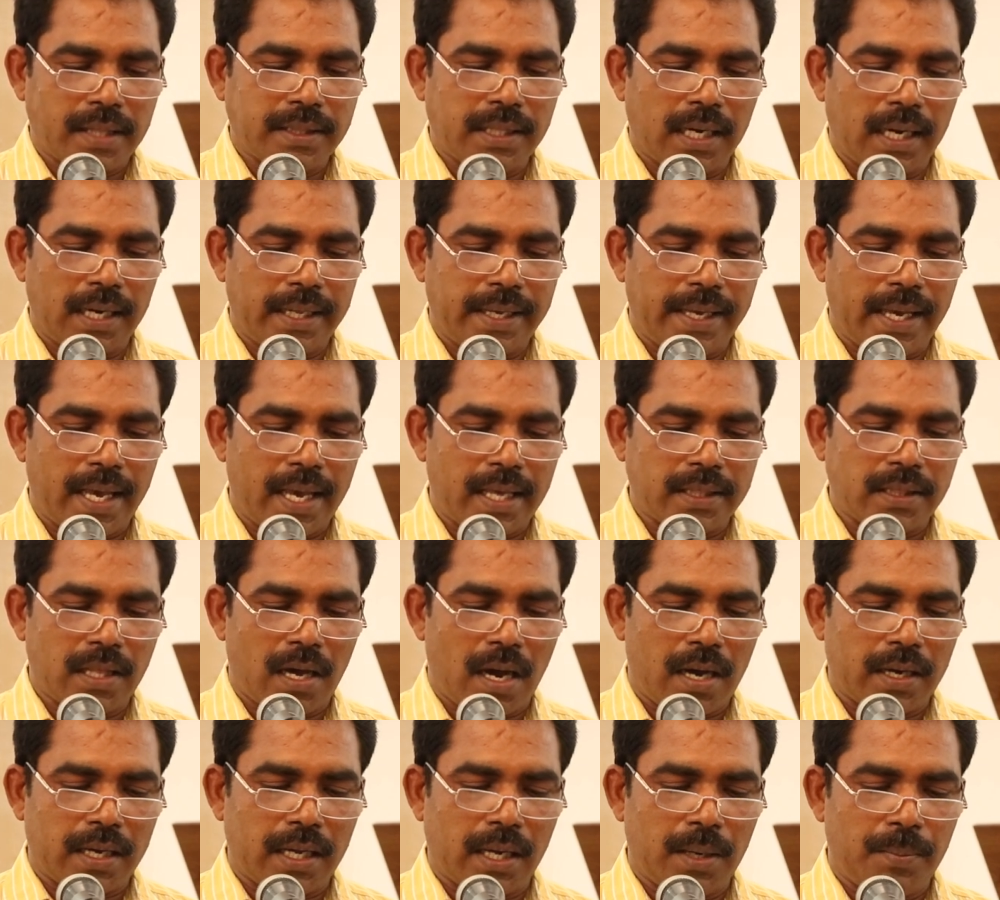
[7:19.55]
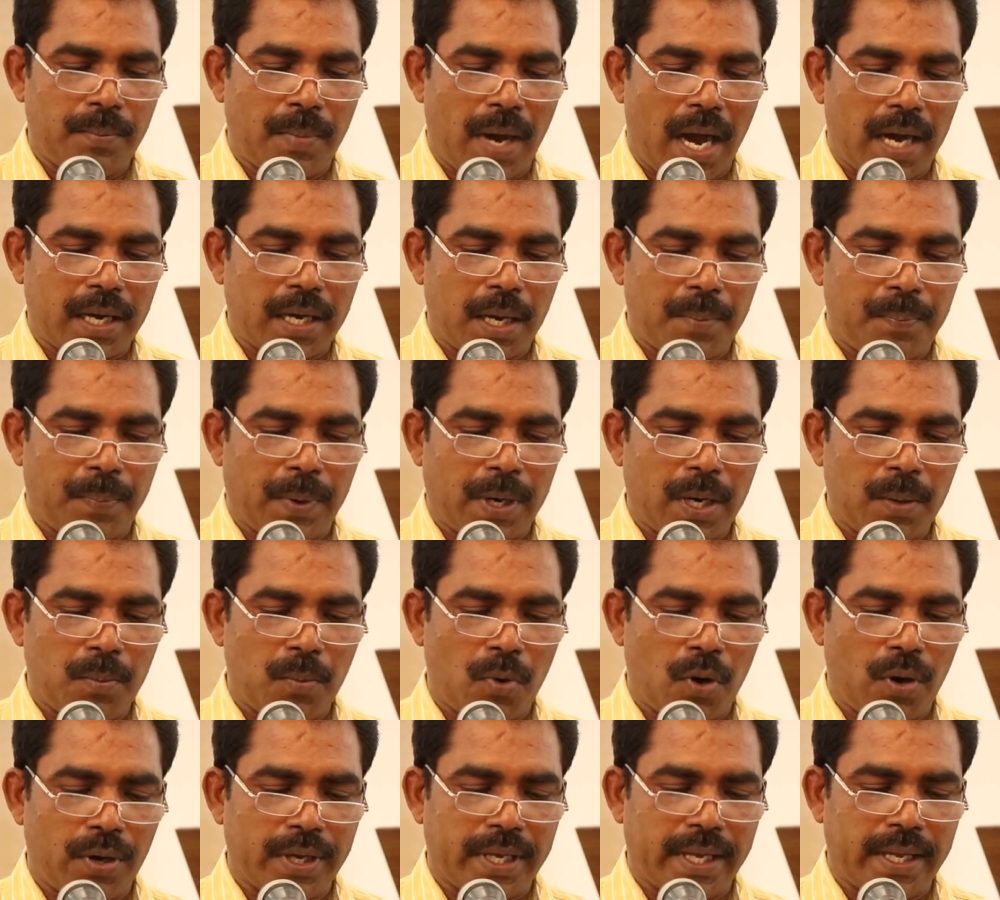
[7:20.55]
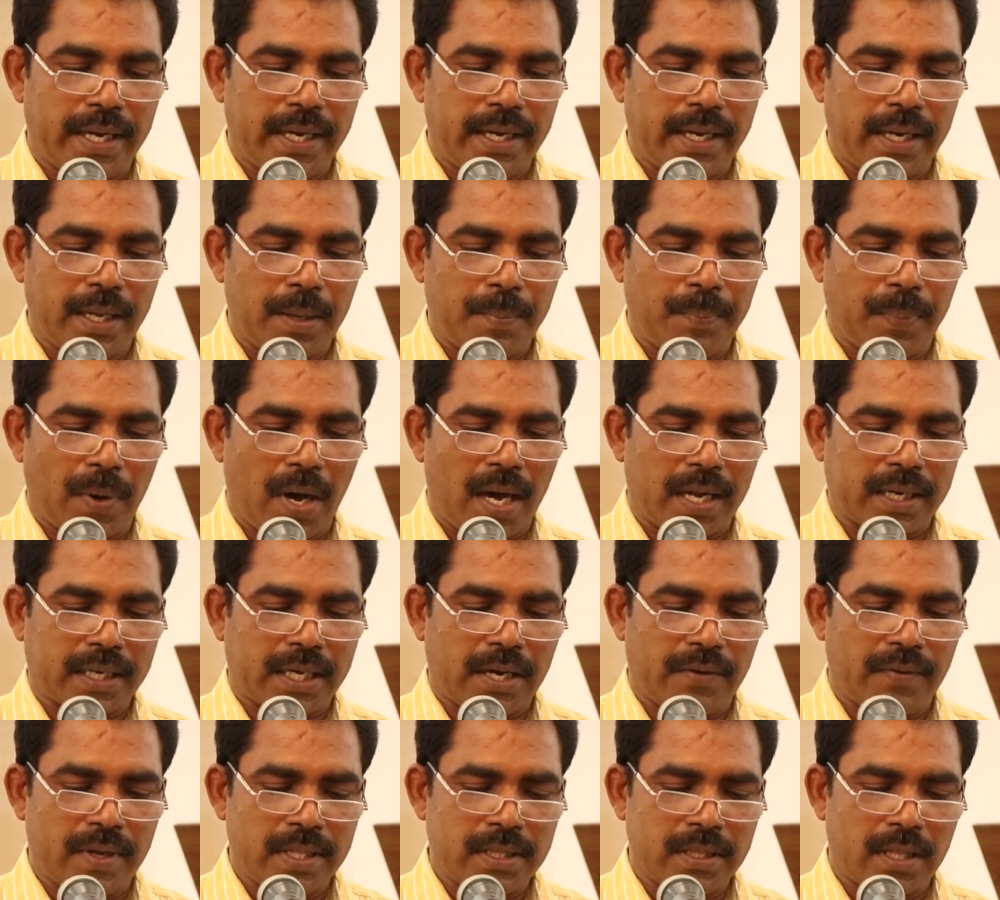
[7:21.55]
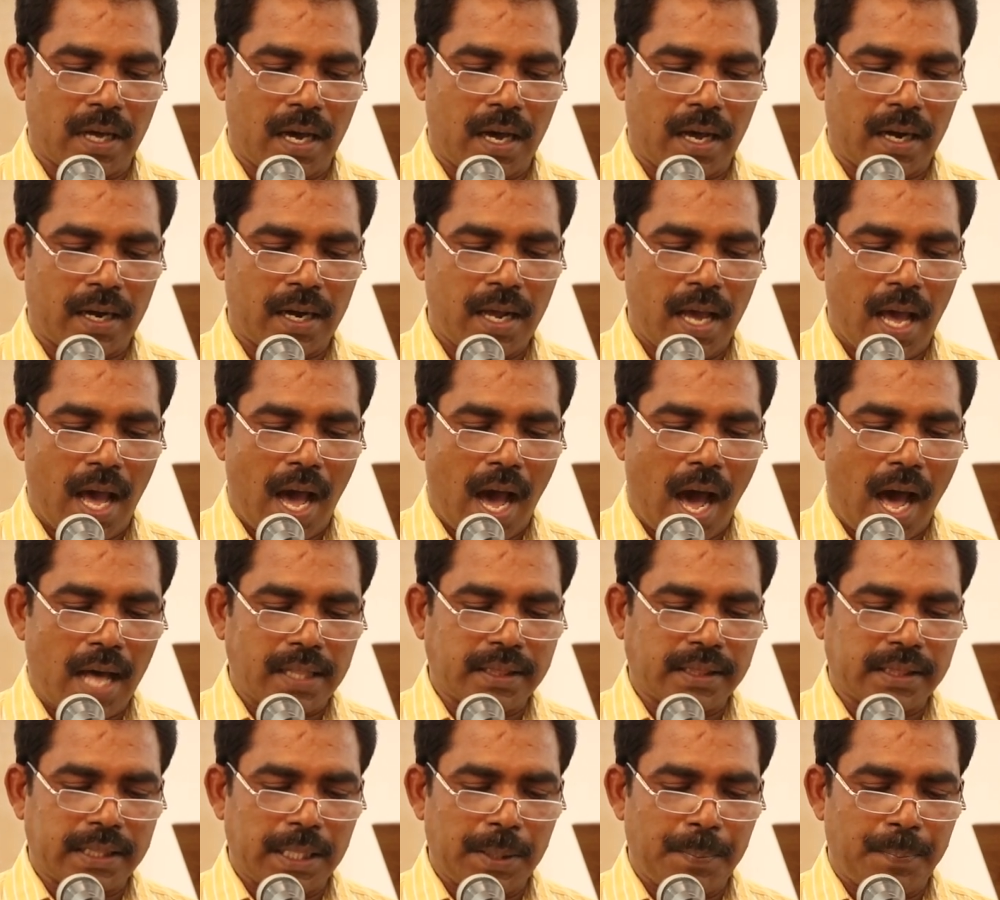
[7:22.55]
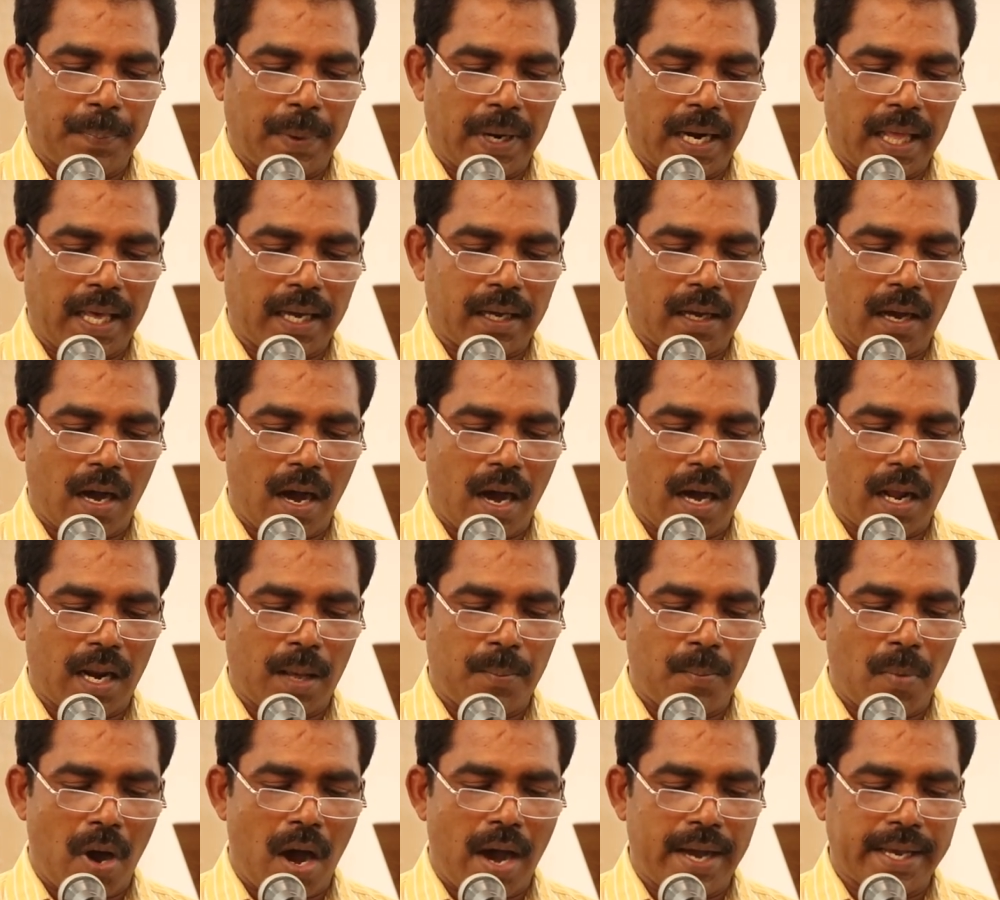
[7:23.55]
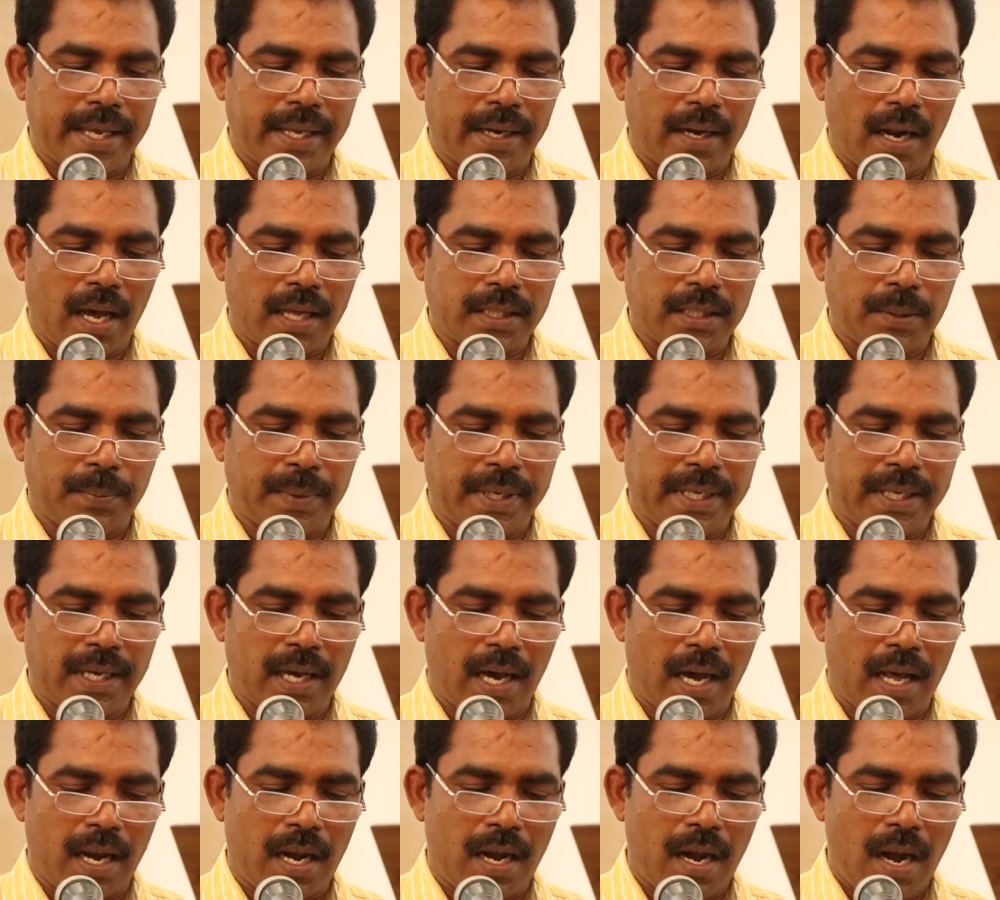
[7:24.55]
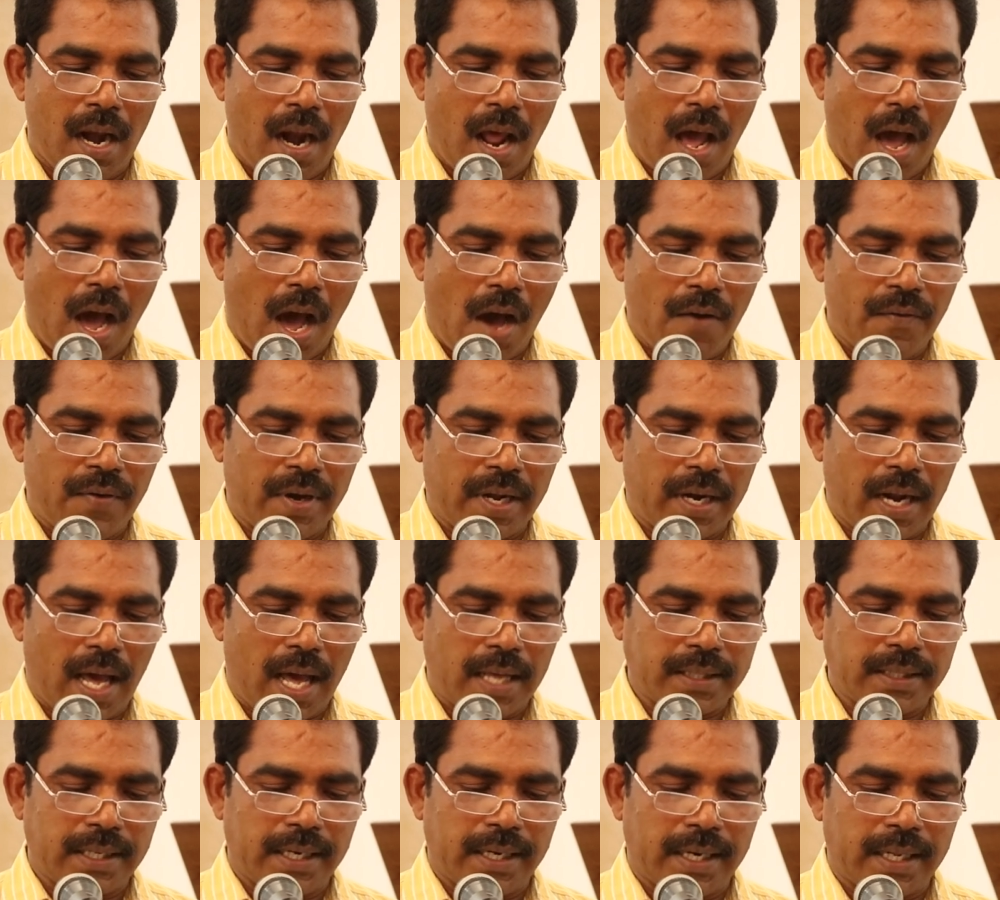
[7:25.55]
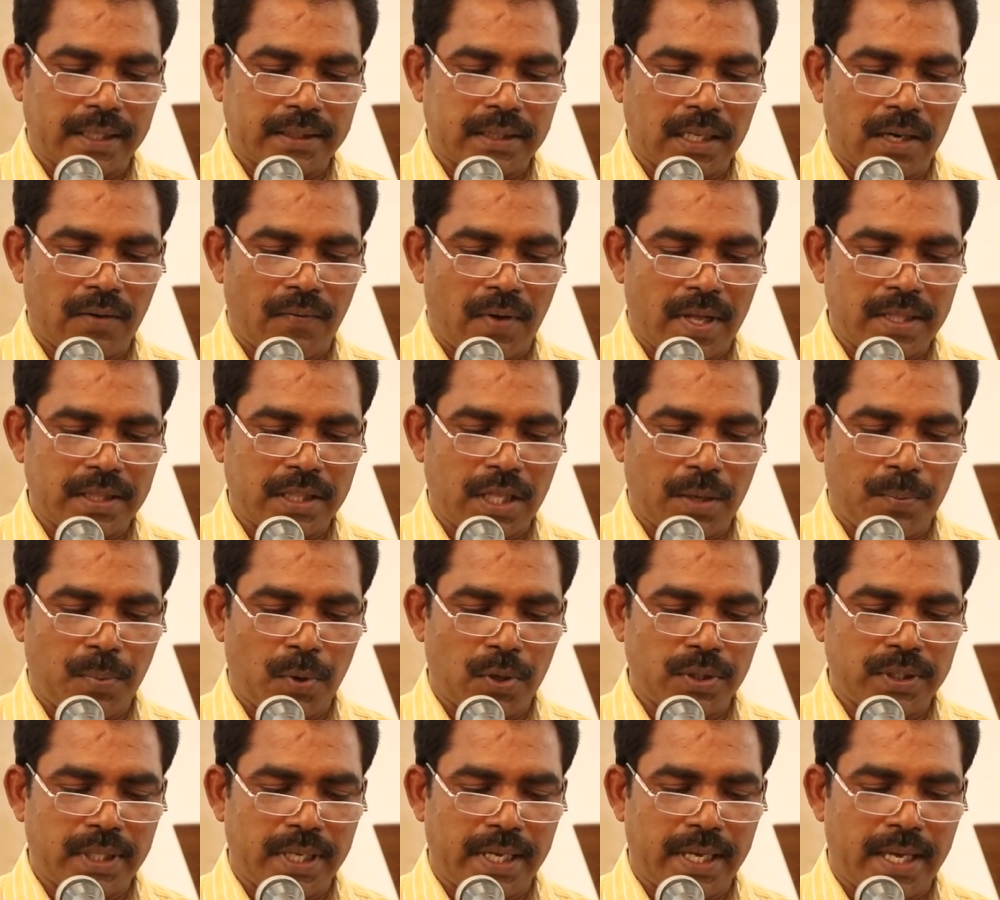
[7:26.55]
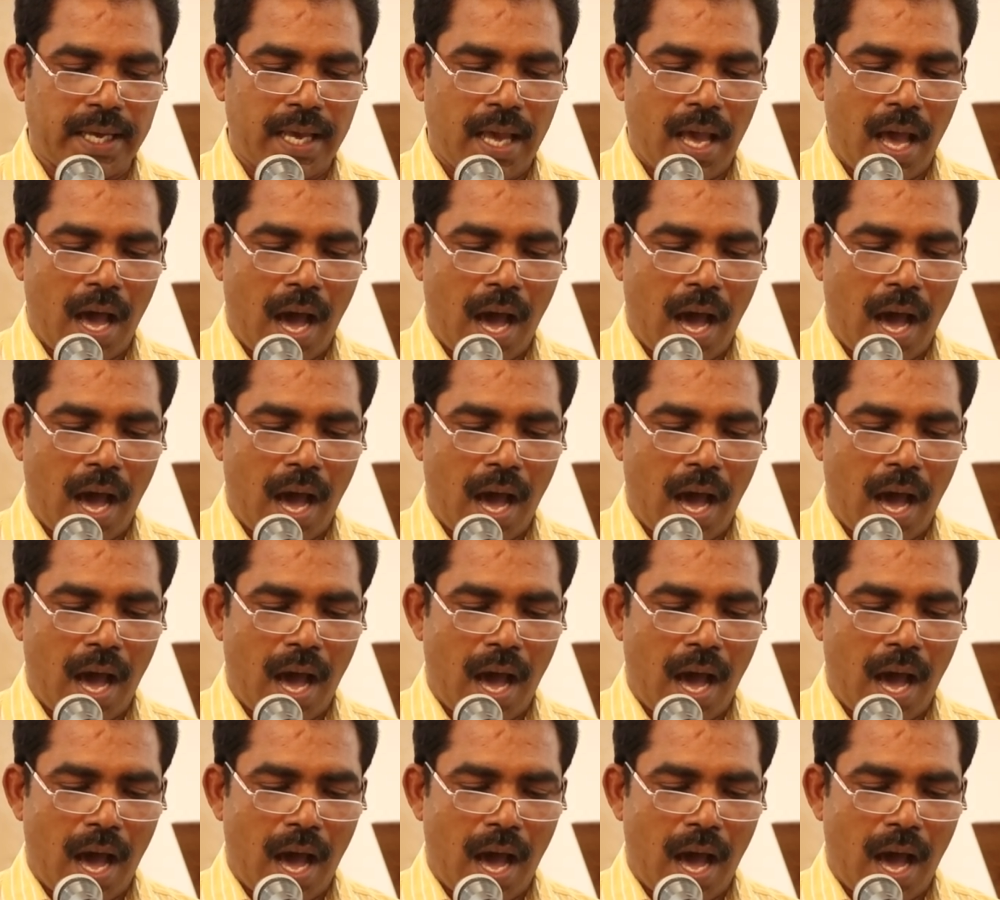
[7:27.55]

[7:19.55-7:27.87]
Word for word: அதில் ஏதாகலும் அகப்படுமோ என்று பார்க்க வந்தார் அத்தி பல காலமாய் இராதபடியால் அவர் அதனிடத்தில் வந்தபோது